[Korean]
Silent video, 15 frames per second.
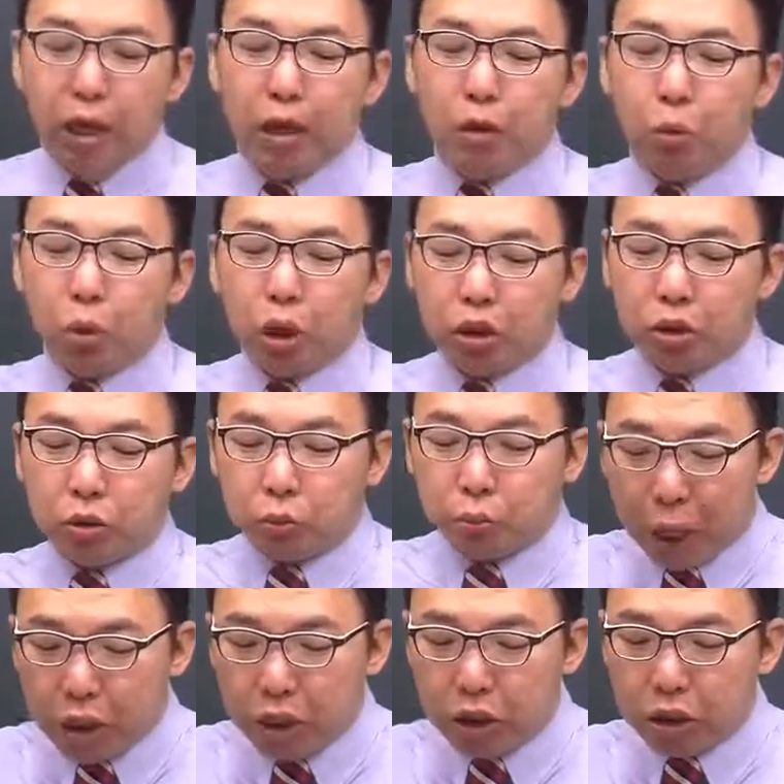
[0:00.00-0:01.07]
우리가
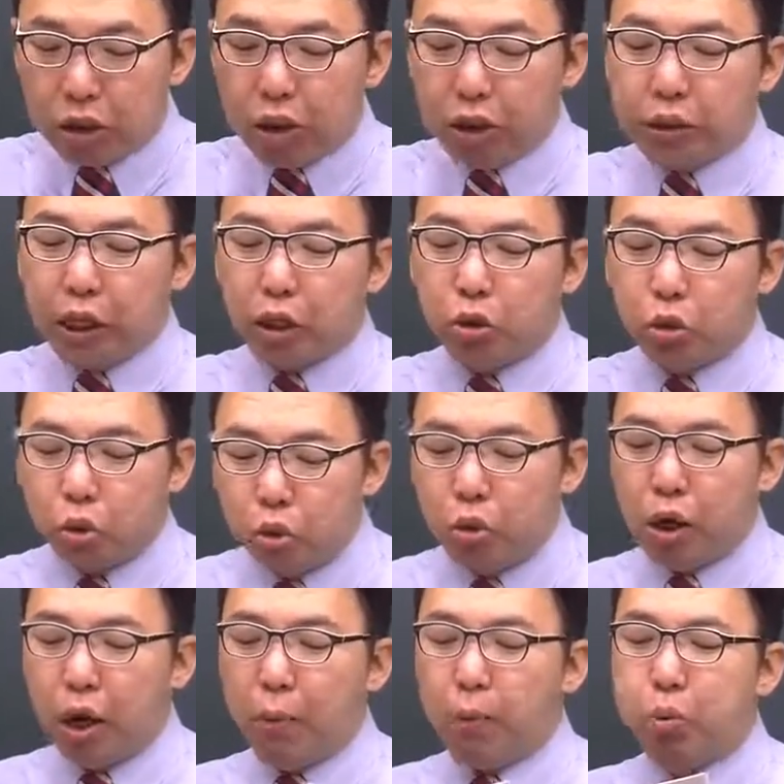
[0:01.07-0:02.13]
배전선에 따라
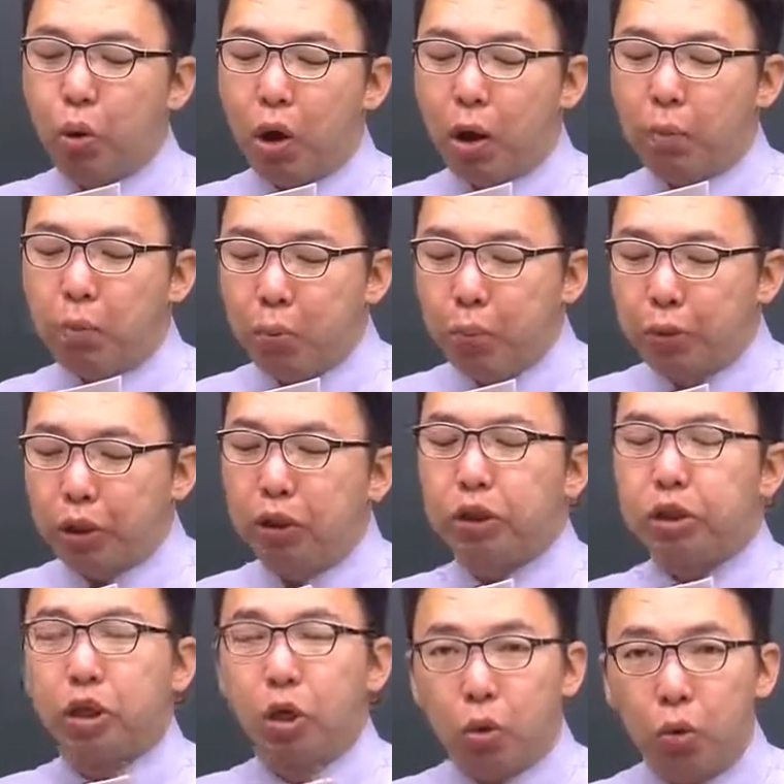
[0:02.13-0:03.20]
균등한 부하가 분포되어 있을
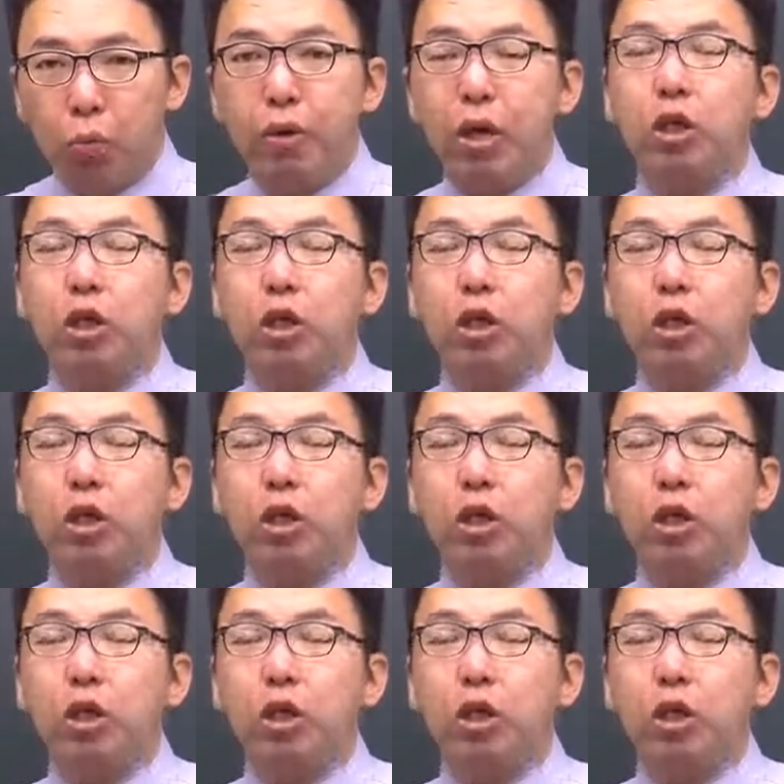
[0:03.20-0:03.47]
경우